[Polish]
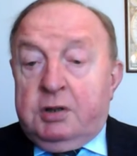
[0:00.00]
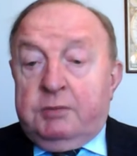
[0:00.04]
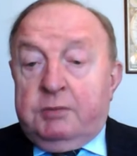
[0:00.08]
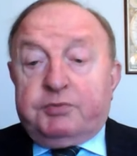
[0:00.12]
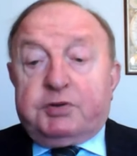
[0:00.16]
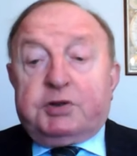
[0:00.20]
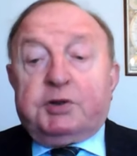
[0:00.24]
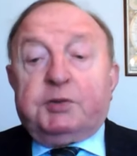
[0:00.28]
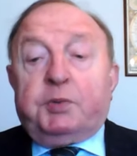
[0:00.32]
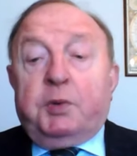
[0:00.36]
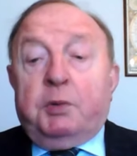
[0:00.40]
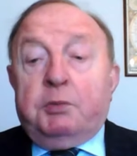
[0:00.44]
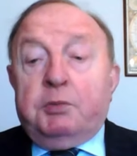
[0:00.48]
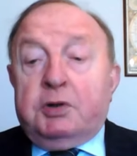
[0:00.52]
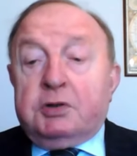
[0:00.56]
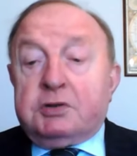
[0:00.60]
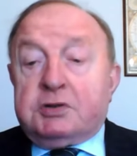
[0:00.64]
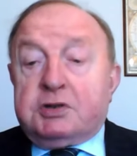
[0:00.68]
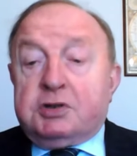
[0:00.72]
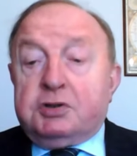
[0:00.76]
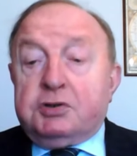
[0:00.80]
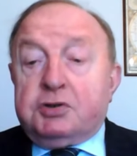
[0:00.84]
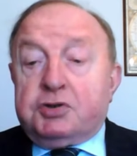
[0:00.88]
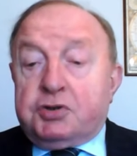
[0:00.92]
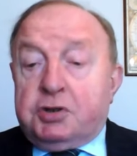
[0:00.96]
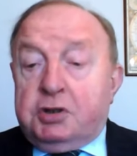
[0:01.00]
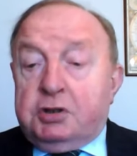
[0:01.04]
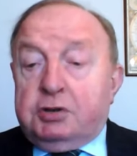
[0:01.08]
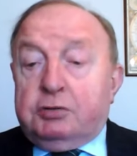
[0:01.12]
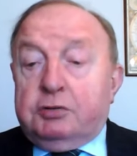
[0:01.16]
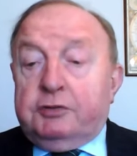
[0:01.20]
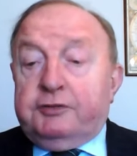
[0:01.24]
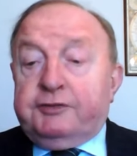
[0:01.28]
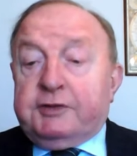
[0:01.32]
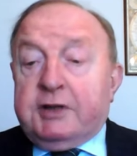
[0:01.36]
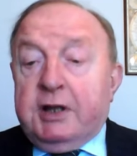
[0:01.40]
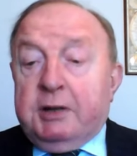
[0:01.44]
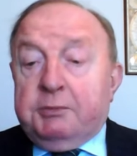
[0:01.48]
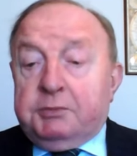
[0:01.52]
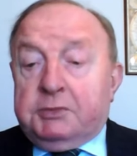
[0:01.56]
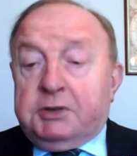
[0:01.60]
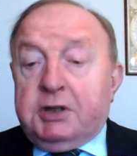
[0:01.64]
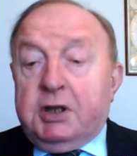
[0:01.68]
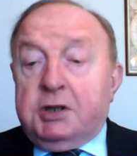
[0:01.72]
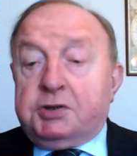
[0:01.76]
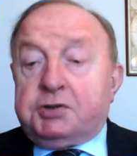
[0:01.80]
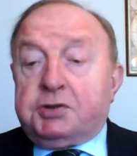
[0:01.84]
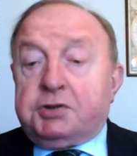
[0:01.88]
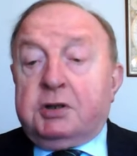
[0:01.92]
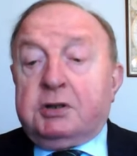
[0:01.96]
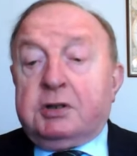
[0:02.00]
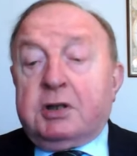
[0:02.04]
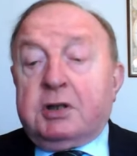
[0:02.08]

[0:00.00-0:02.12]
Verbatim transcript: przy pomocy Żydów tamtejszych,